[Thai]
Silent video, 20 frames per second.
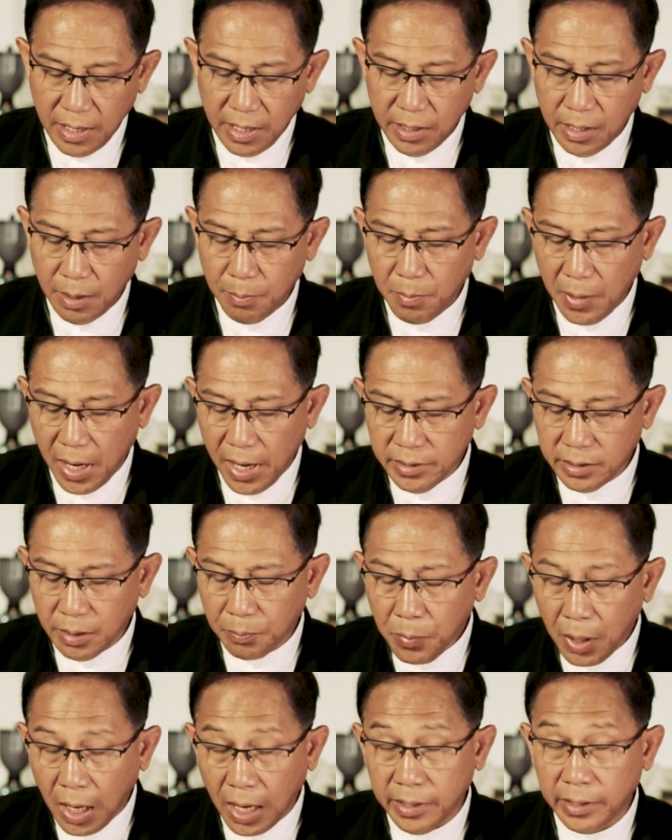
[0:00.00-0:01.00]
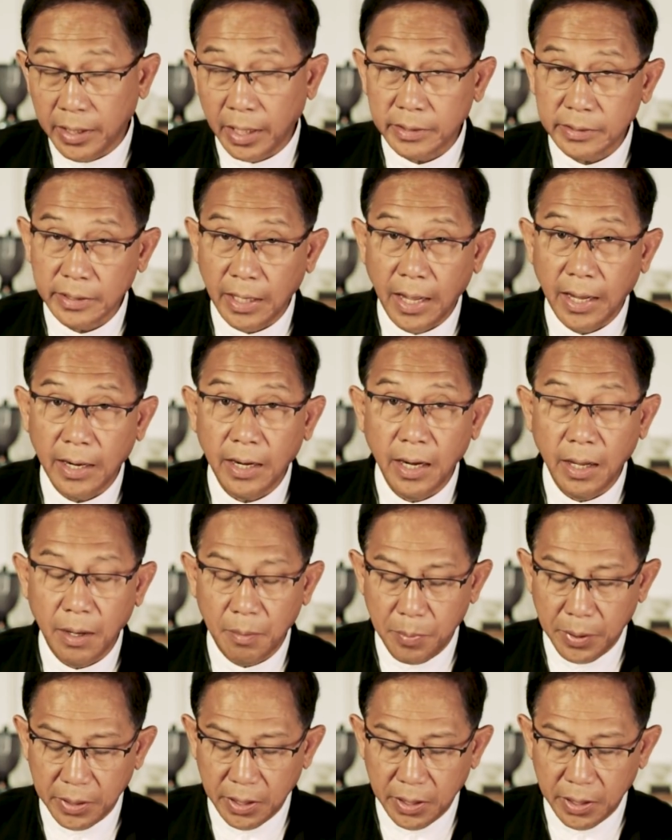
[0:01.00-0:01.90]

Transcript: การทำหมายสำคัญต่างๆ และ